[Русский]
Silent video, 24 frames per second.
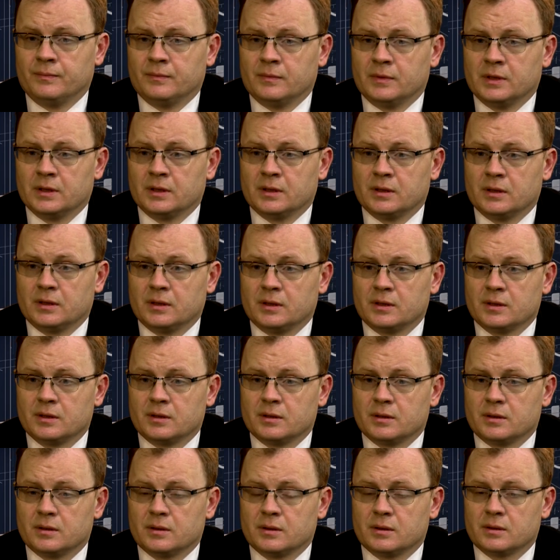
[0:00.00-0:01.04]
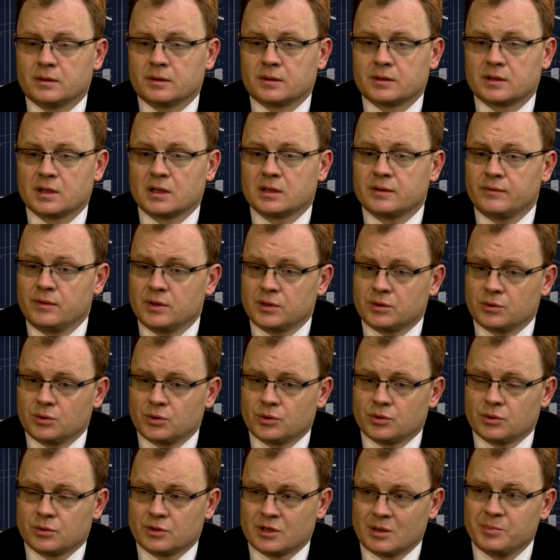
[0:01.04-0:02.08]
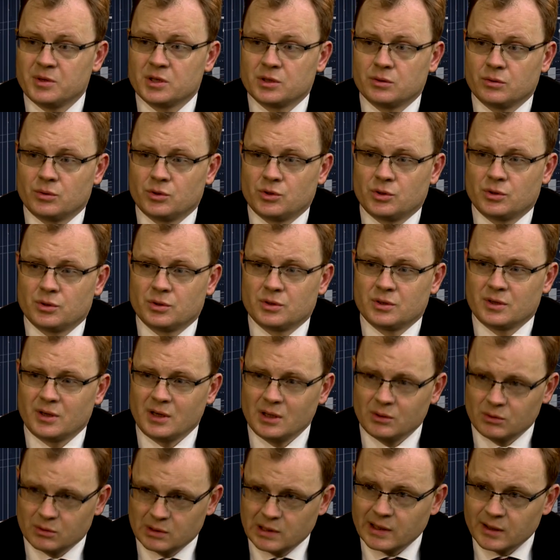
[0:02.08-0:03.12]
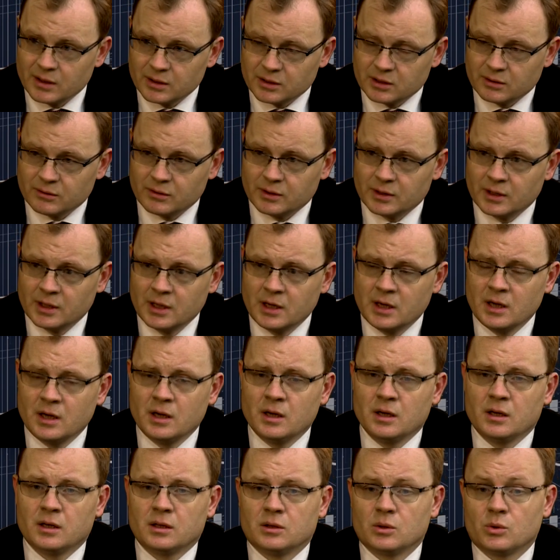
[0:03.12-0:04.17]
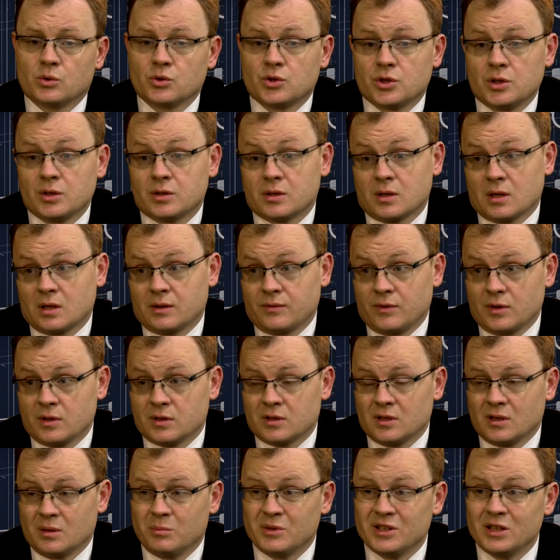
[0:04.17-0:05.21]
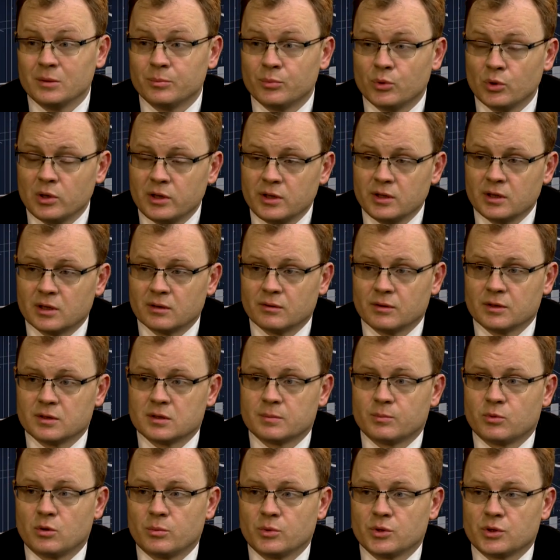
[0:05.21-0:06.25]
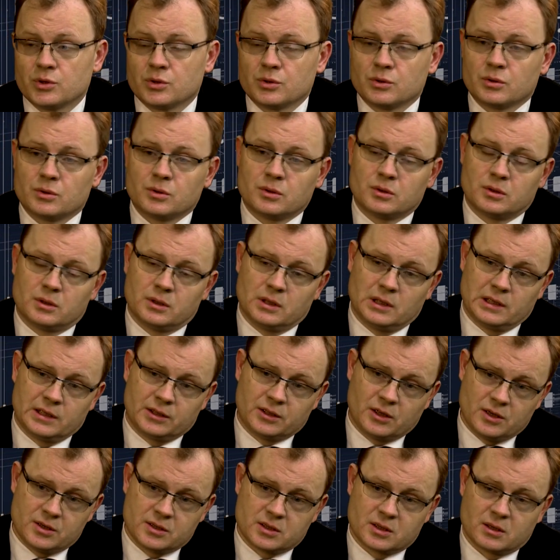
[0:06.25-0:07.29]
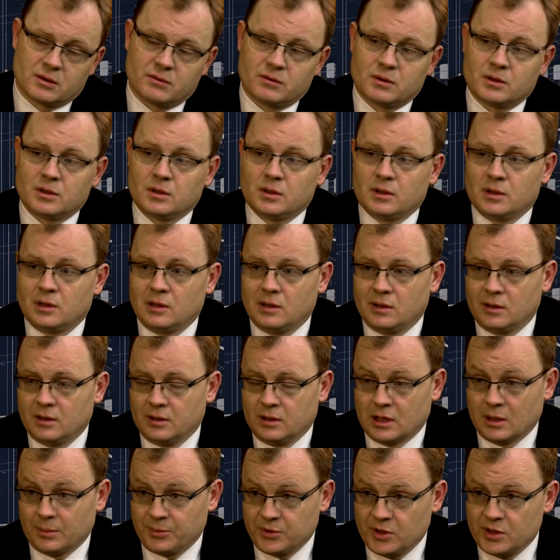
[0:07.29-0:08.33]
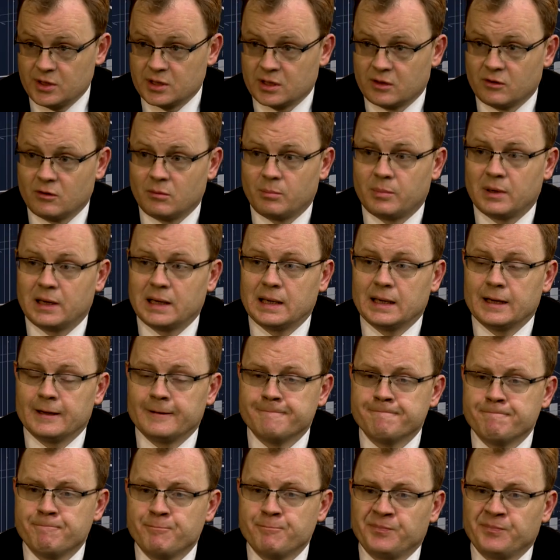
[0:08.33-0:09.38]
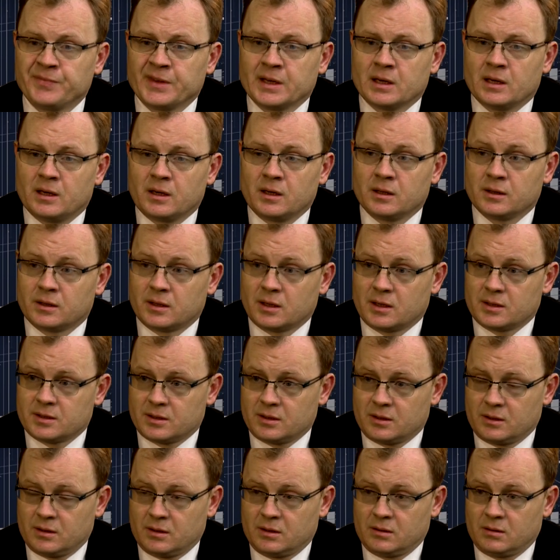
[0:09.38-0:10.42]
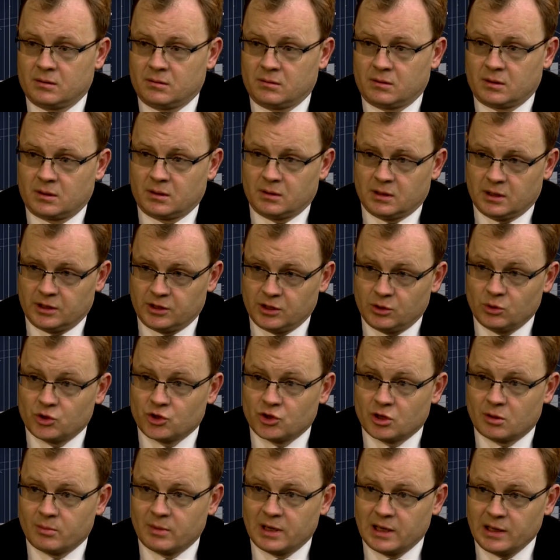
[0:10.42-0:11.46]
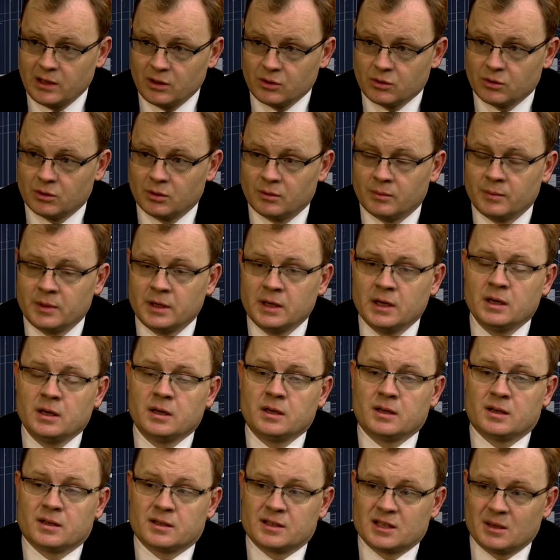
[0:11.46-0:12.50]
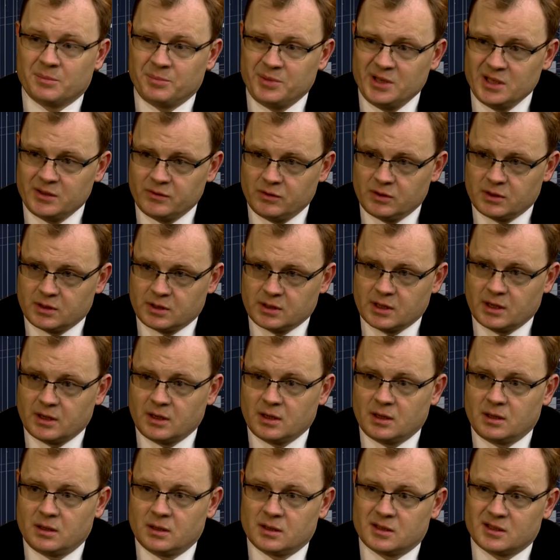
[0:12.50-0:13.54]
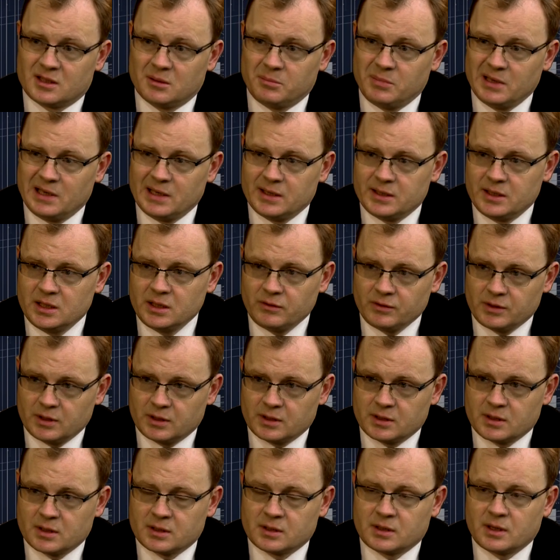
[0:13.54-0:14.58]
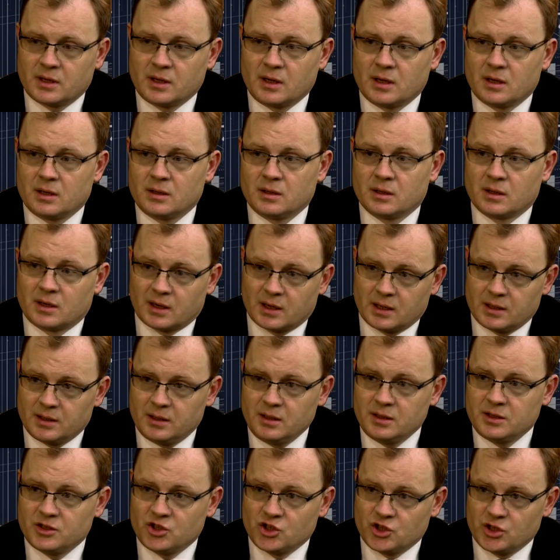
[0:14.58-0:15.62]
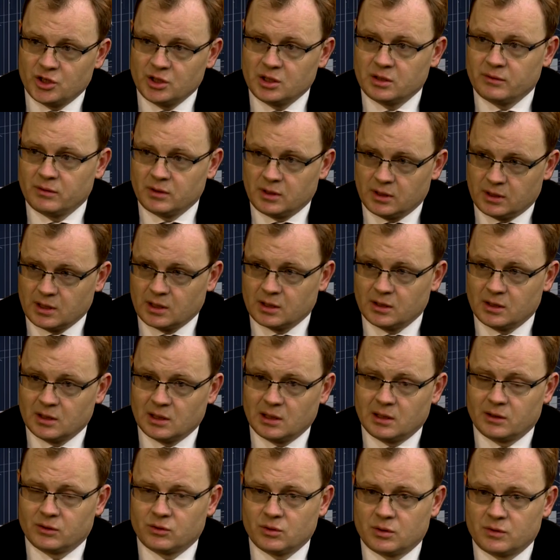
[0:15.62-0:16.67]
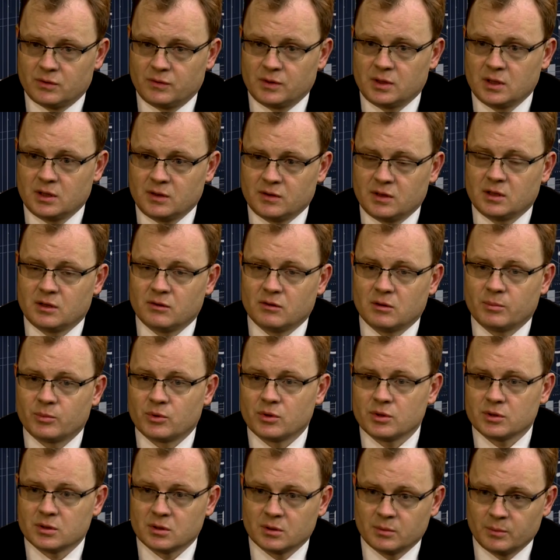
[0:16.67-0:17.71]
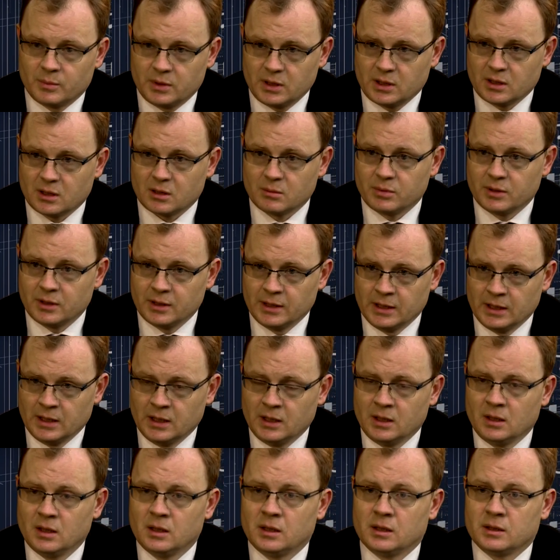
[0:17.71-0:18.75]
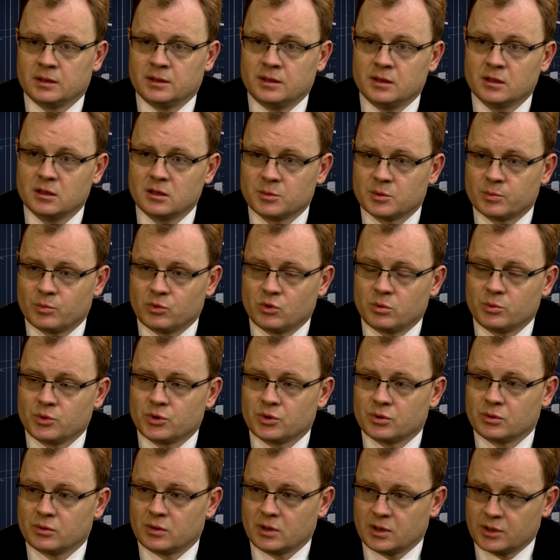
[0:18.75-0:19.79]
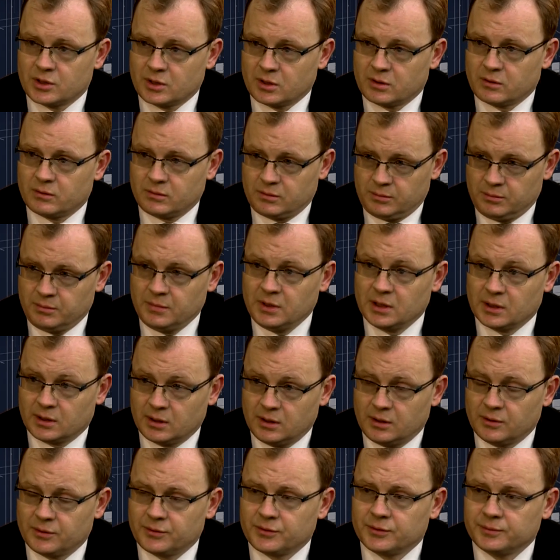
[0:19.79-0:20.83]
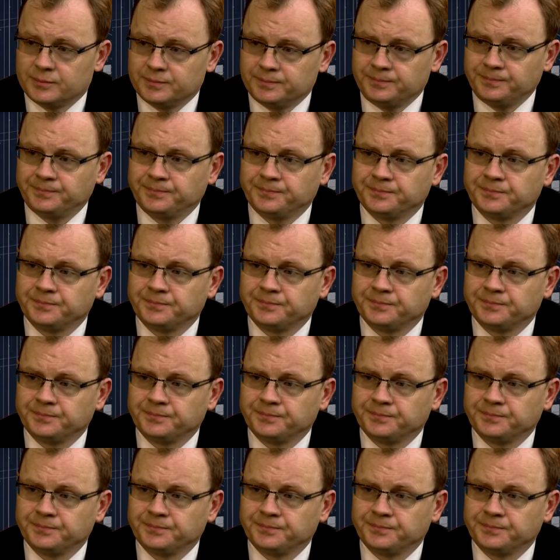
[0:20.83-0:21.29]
а, соответствующую записывающую среду для этого, научиться, соответственно, манипулировать с помощью электрического или оптического полей ориентации одиночных молекул – записывать состояние, стабилизировать это состояние, хранить, считывать и так далее. То есть вот эти все эти вопросы мы как бы делаем с помощью наших методов. Я